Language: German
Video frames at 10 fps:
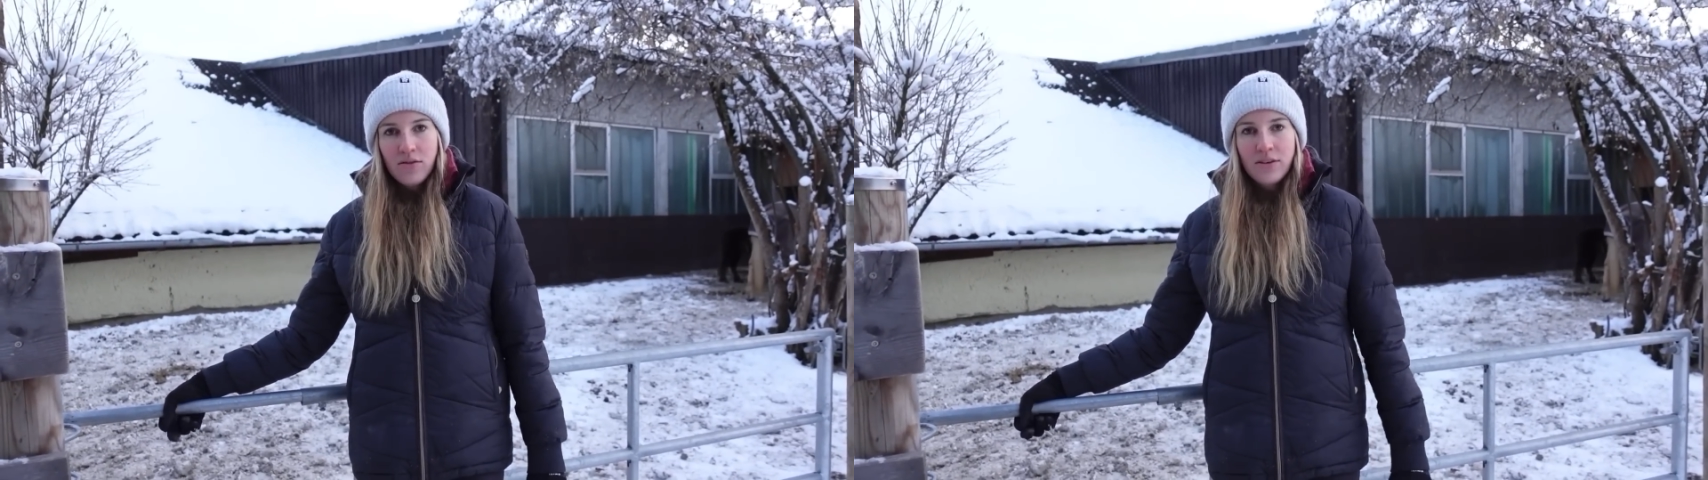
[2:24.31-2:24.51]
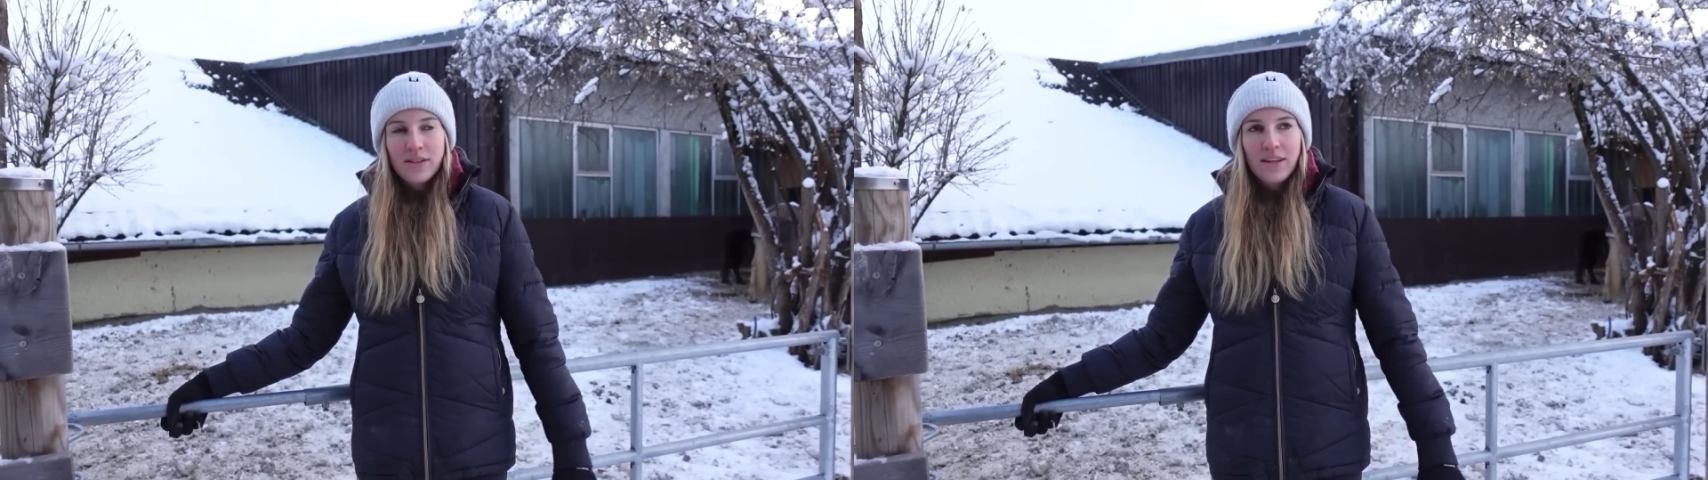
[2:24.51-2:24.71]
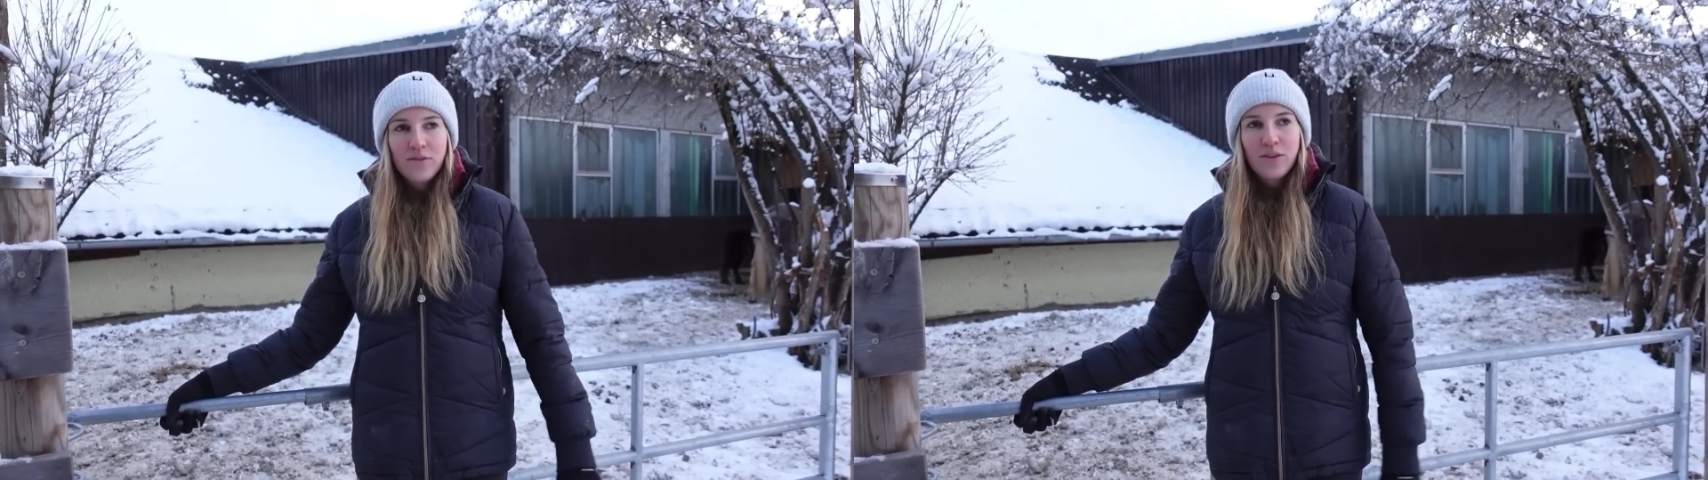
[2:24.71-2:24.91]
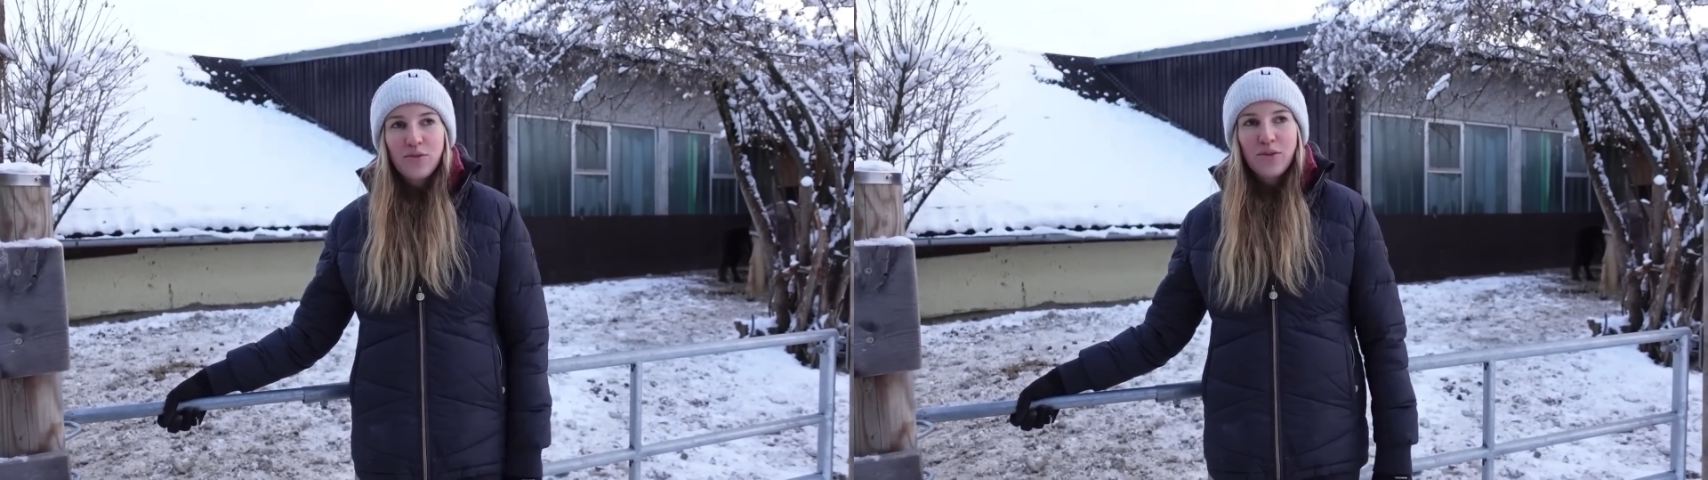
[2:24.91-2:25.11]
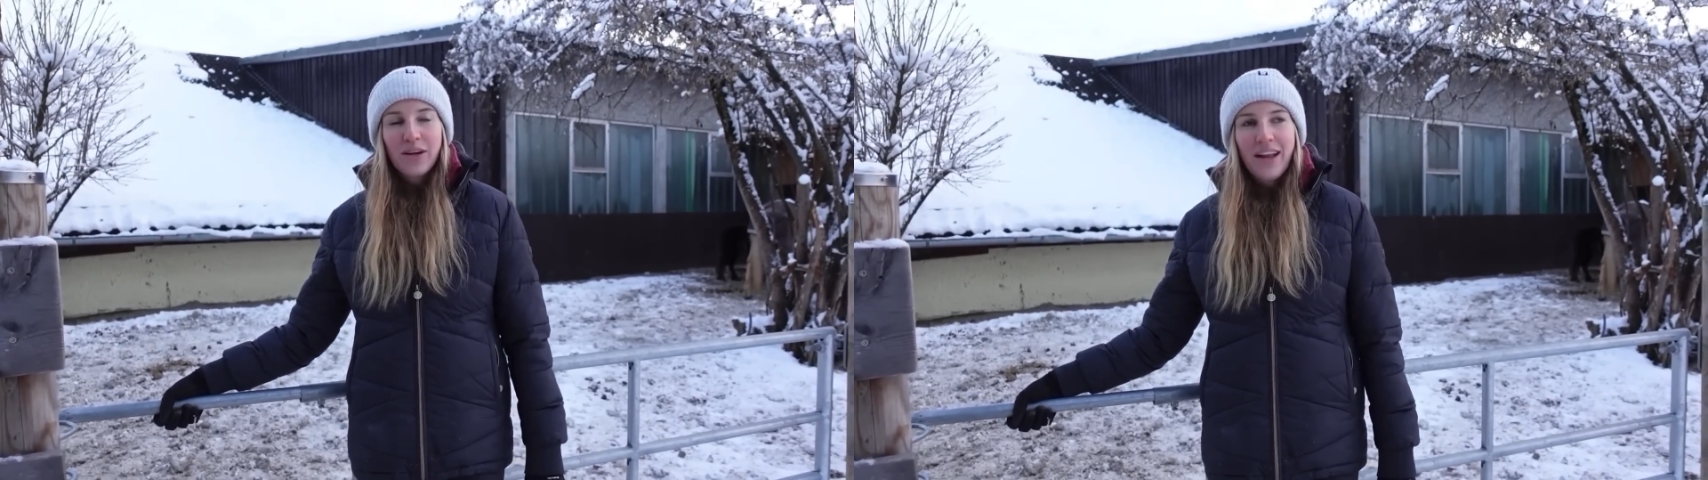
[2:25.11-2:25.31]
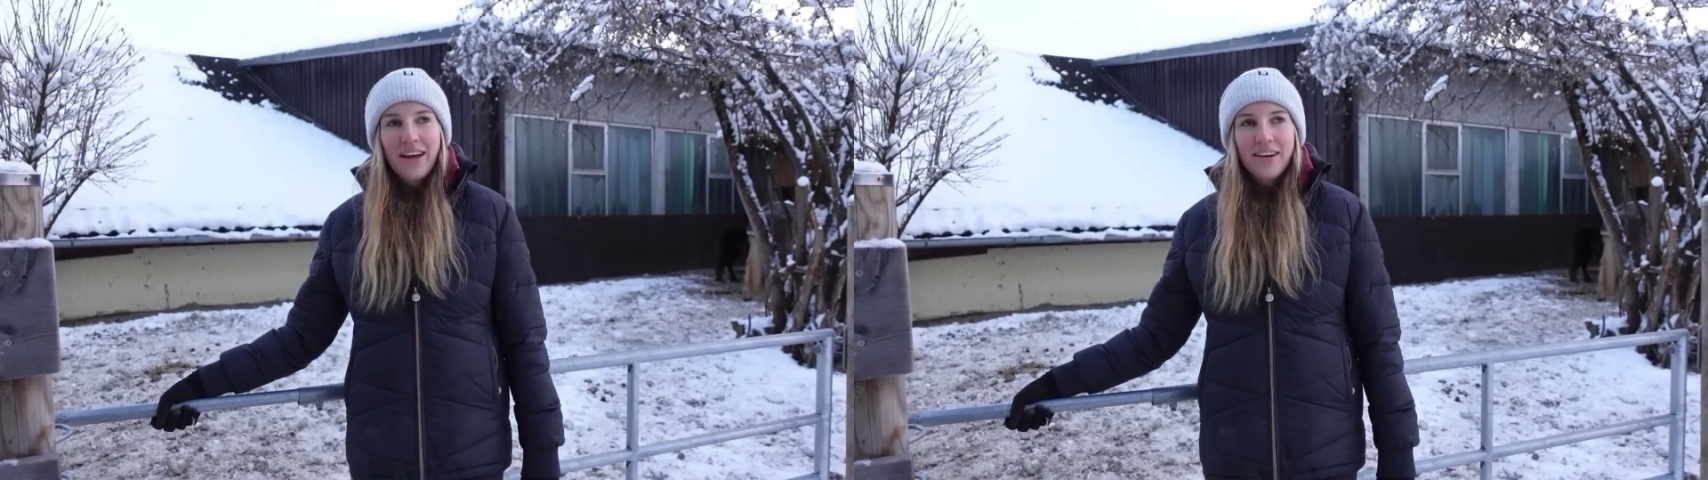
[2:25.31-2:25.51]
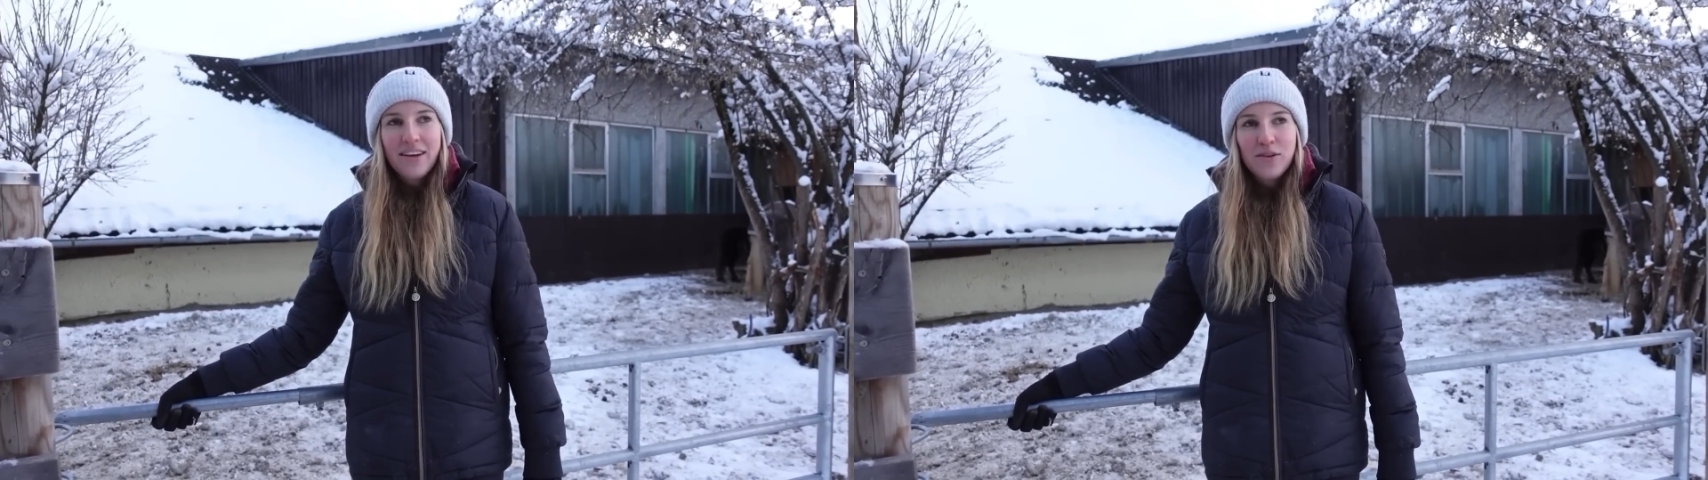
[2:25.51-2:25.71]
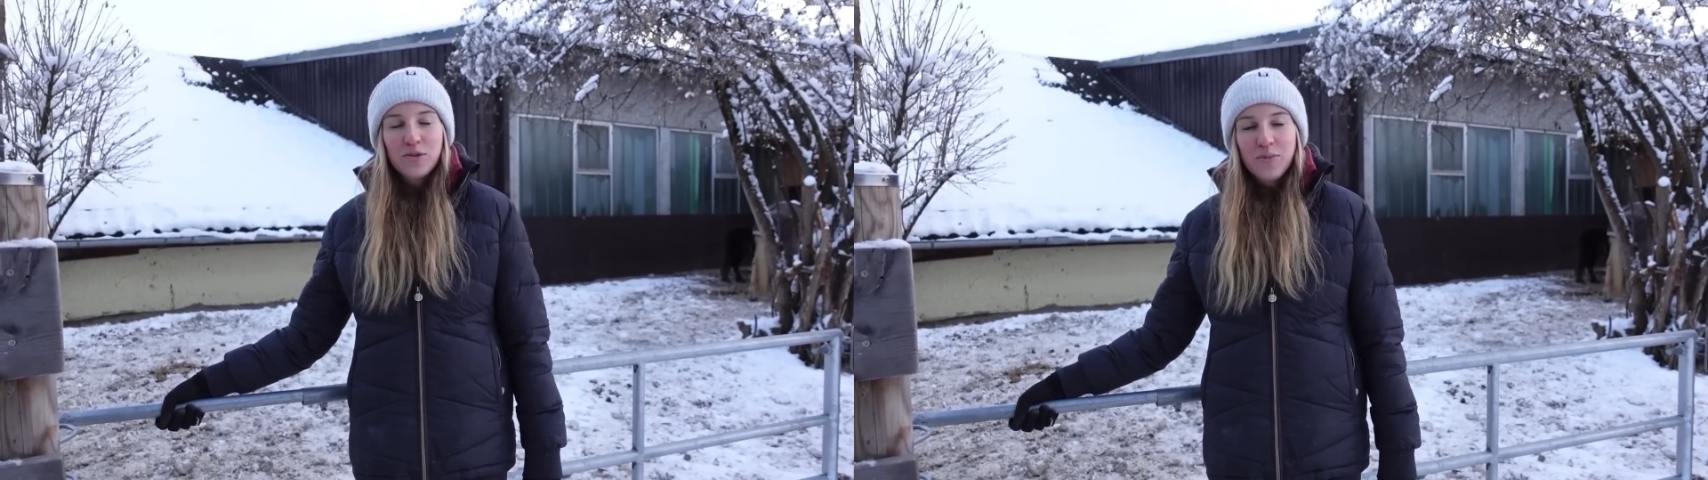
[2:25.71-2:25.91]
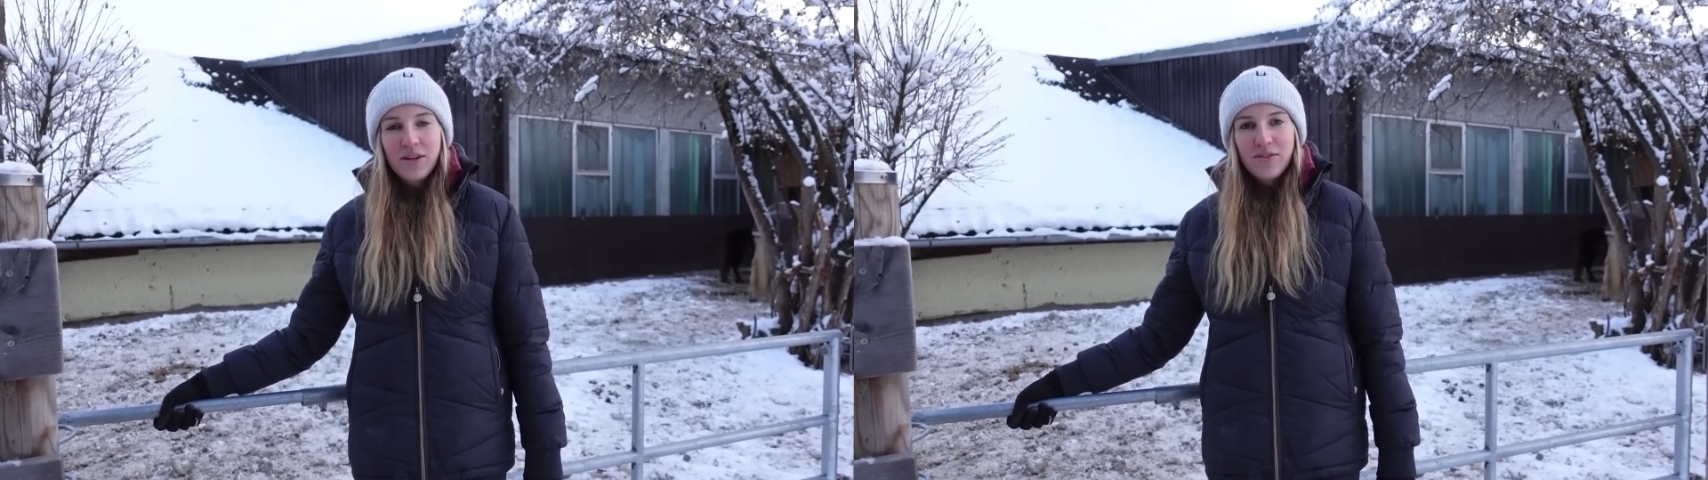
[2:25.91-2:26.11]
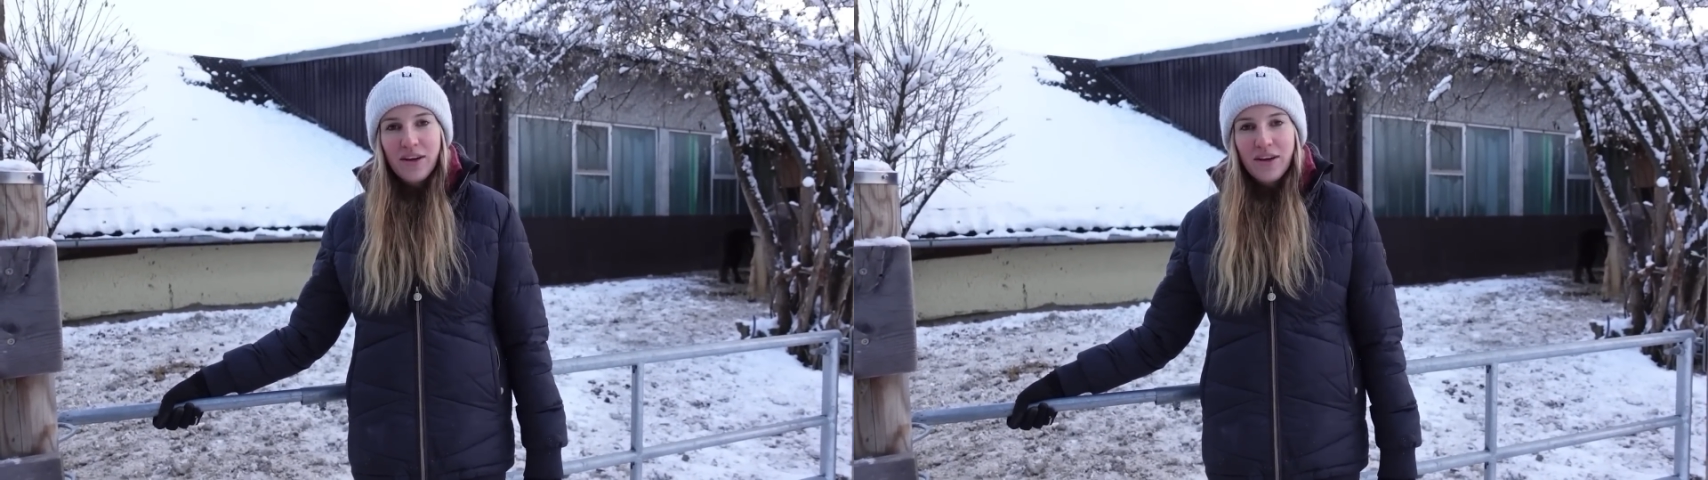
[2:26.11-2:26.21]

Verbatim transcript: was ich halt wieder von klein an ausbilde,